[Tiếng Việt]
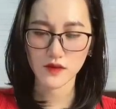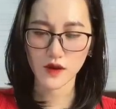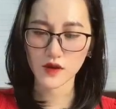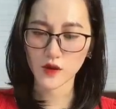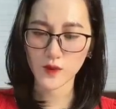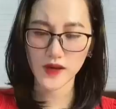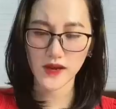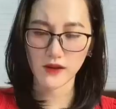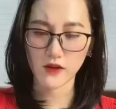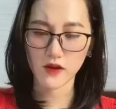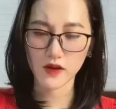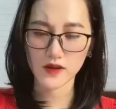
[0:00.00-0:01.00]
Con không biết
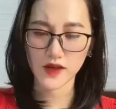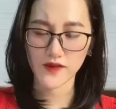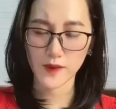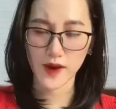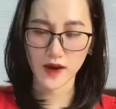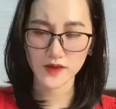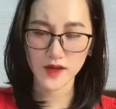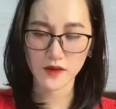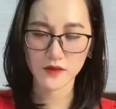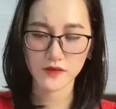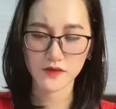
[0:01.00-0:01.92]
là có ơn là phải báo sao